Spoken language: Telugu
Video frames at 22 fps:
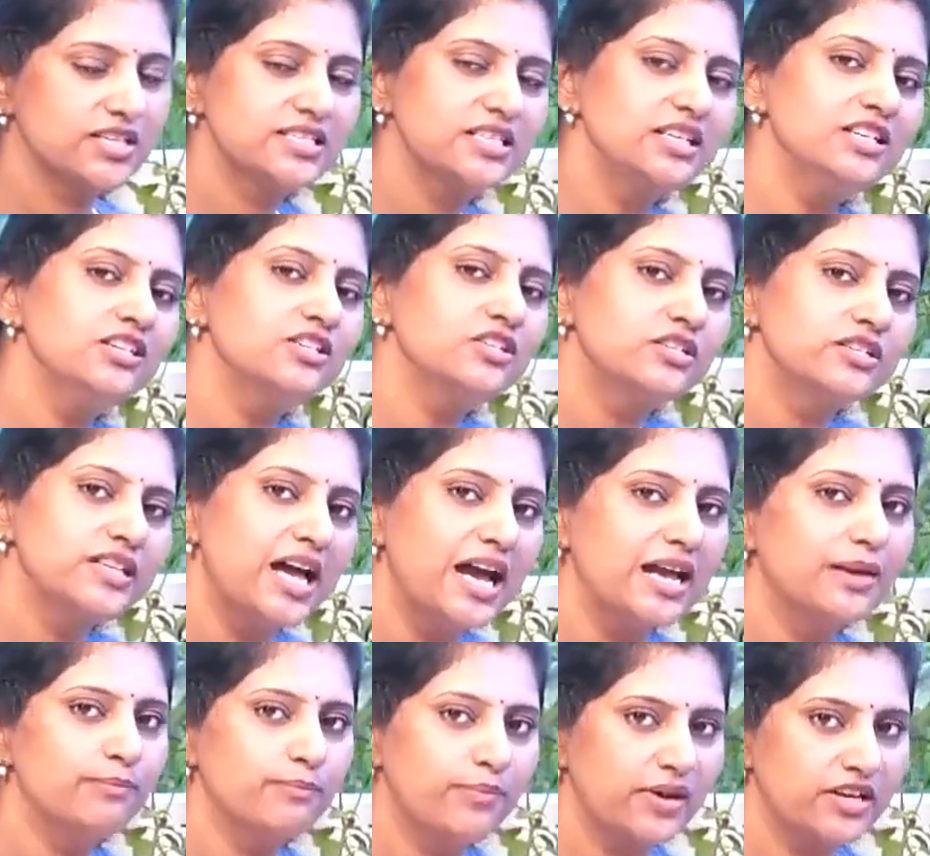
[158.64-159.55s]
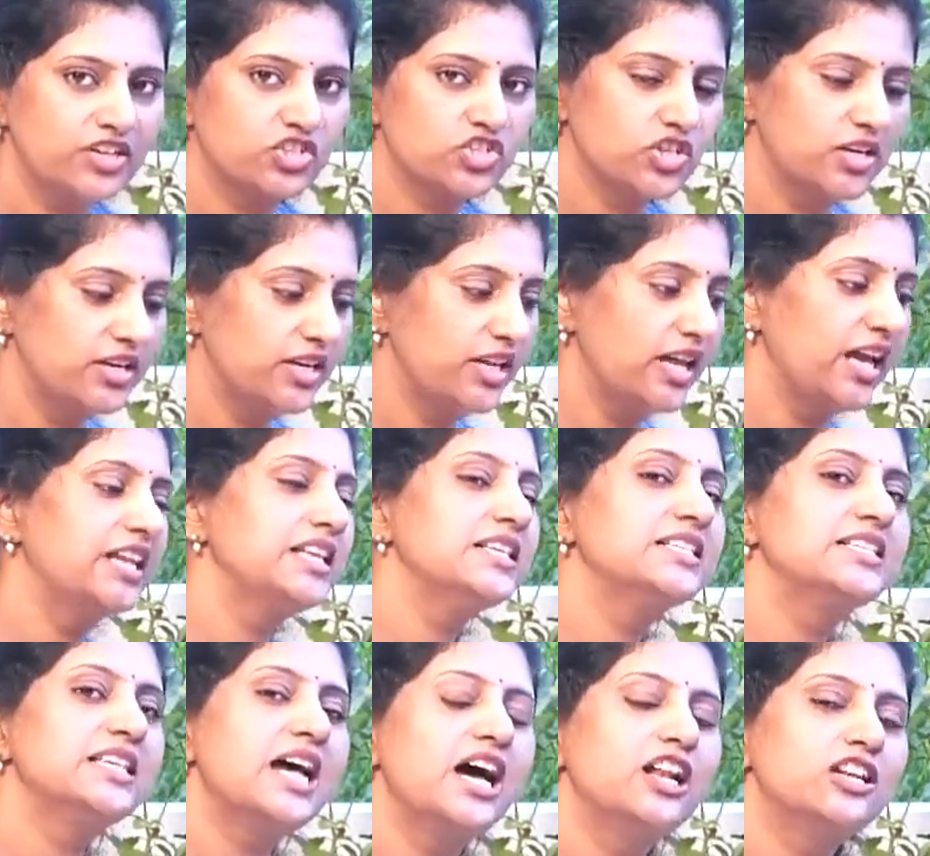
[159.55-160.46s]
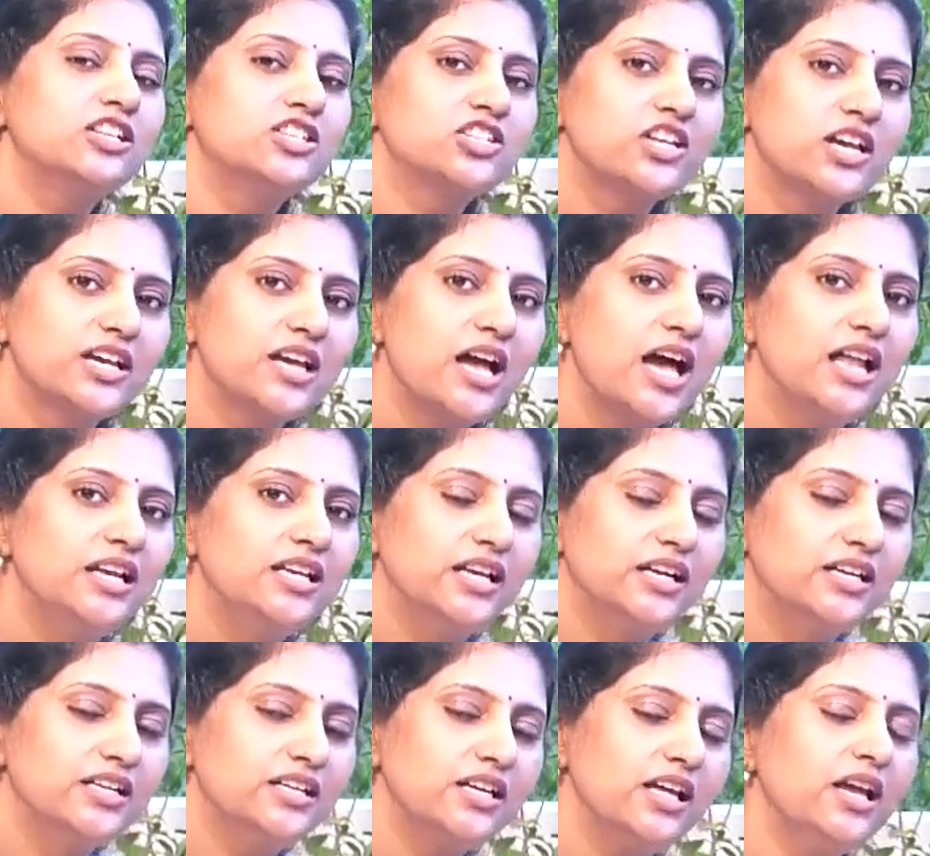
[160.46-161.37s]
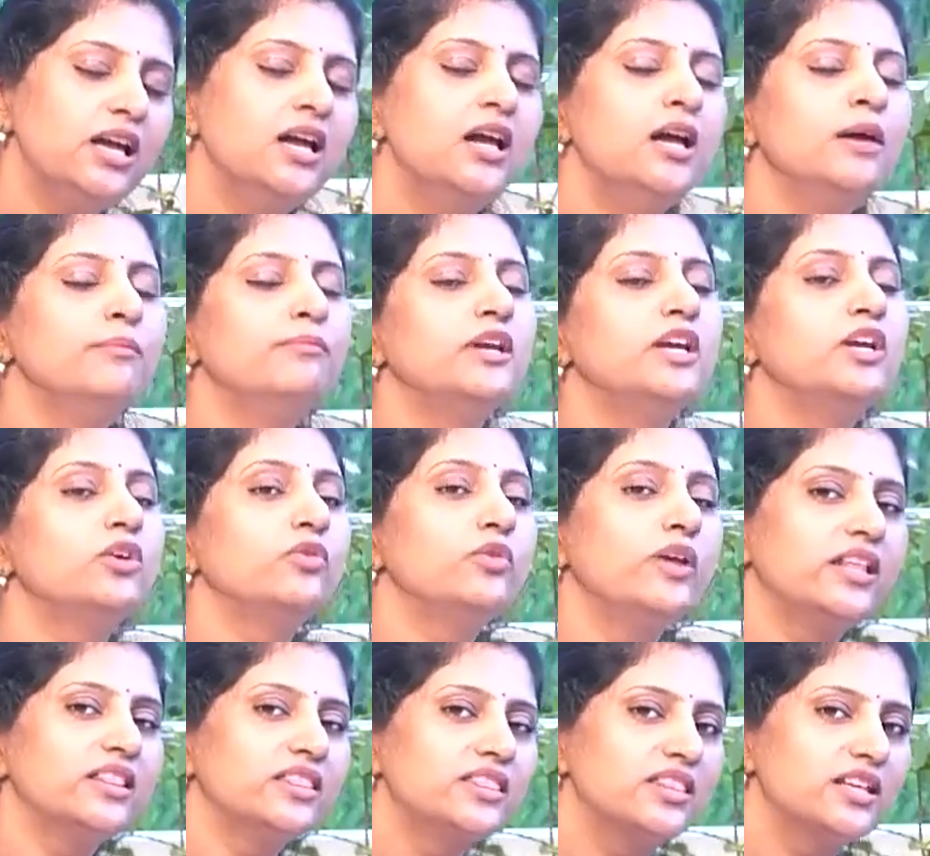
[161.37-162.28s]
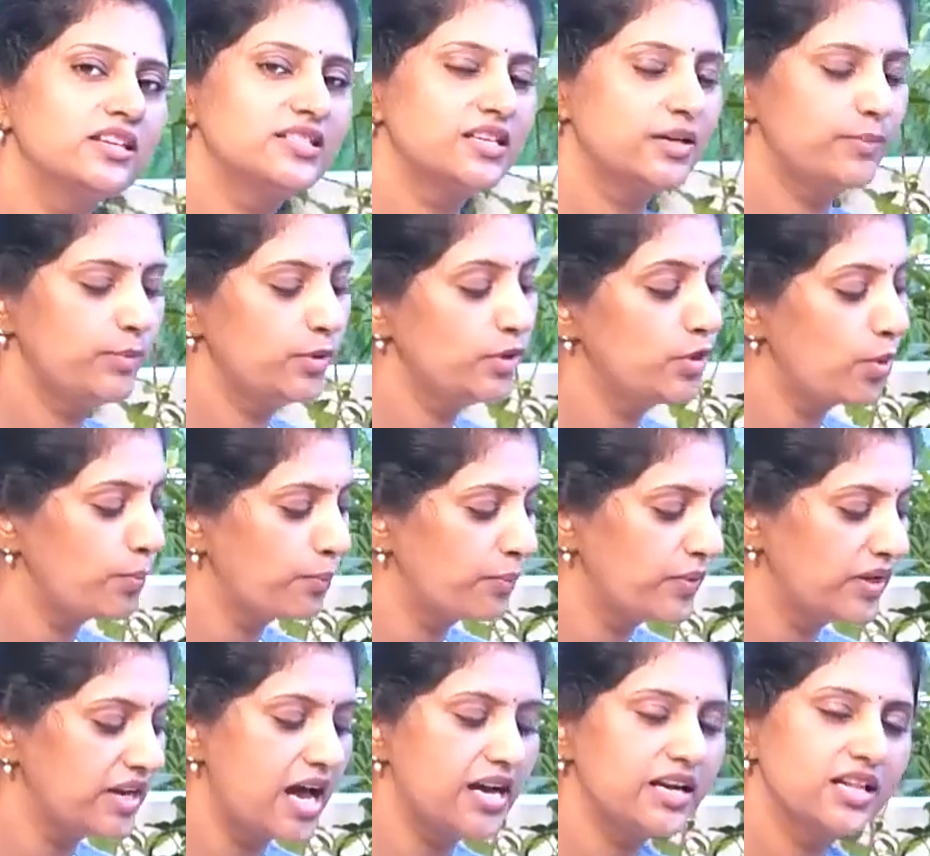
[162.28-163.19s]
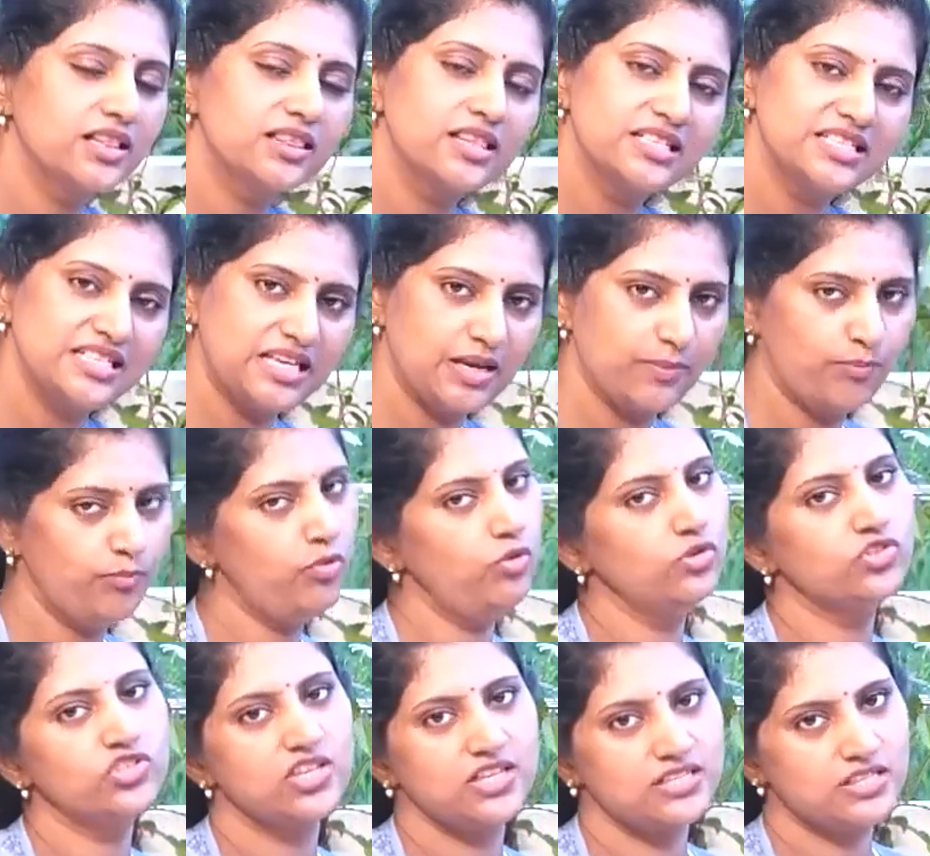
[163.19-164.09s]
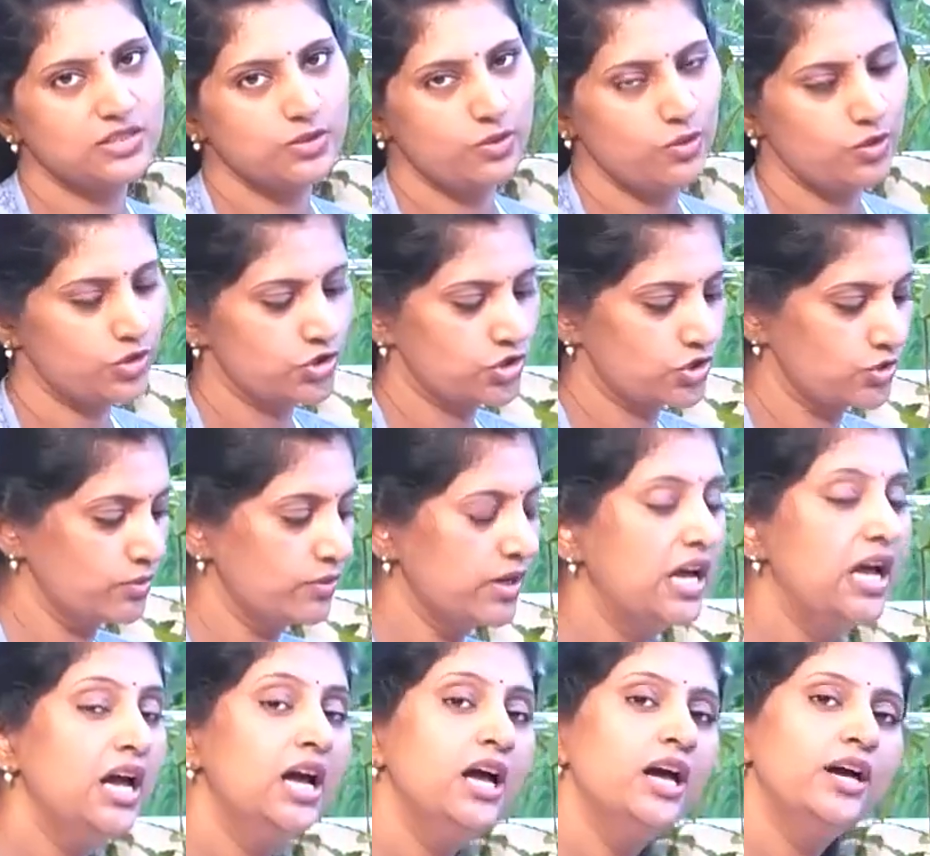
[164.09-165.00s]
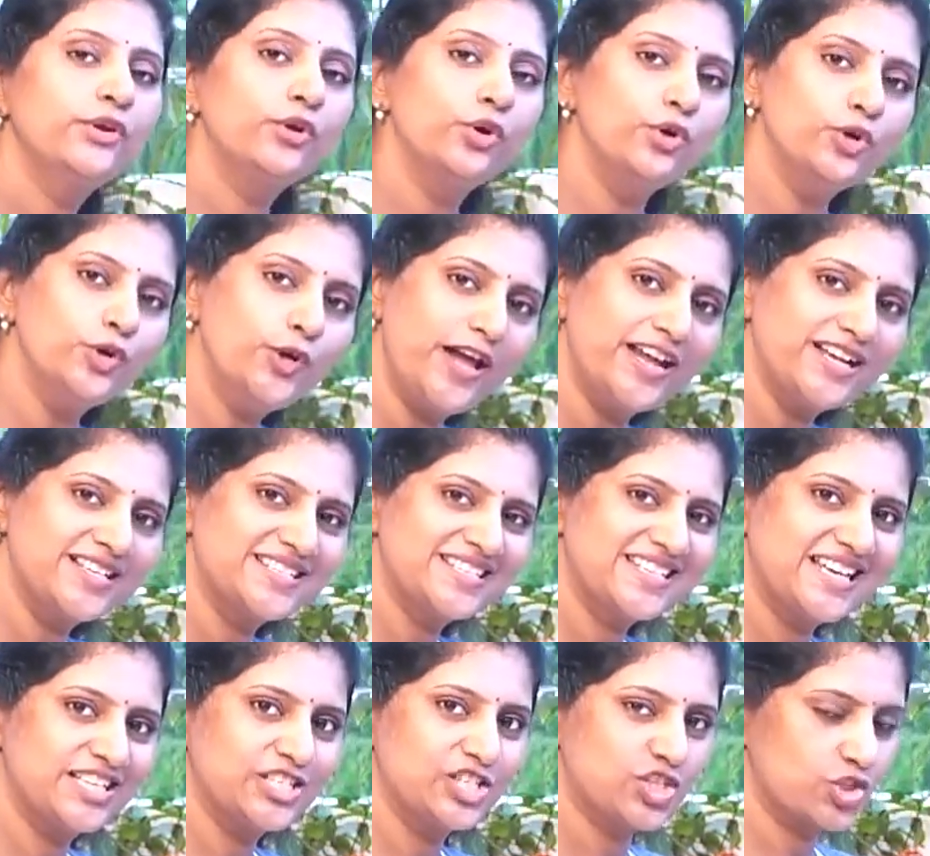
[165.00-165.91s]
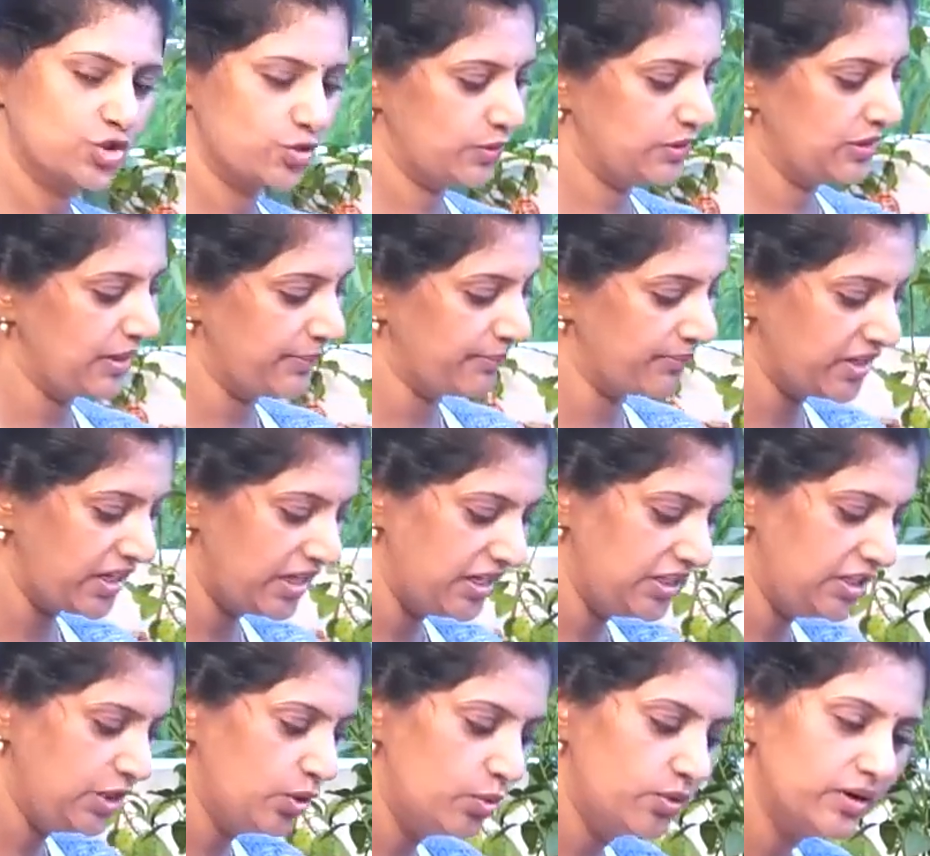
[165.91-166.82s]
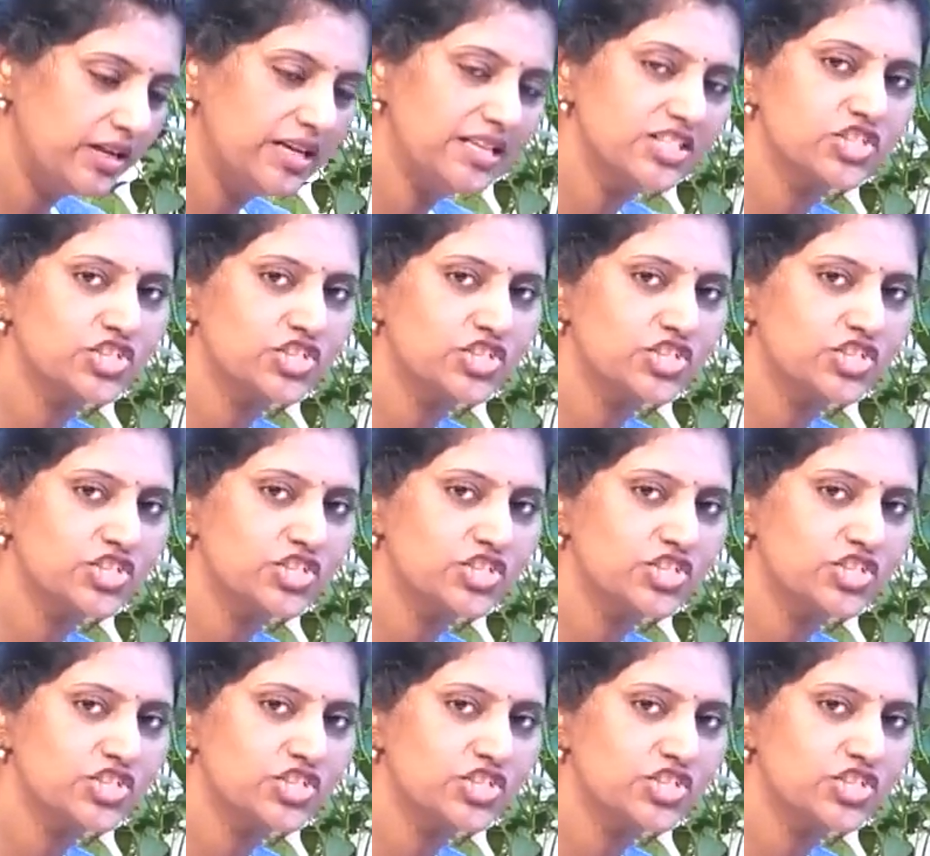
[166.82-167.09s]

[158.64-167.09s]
చేసి టైం పెంచండి ఎన్నిసార్లు చేయాలి అంటే మీకు ఎంతసేపు నొప్పి రానంతసేపు చేసుకోవచ్చు రెండో ఎక్సర్సైజ్ చూద్దాం ఇది కూడా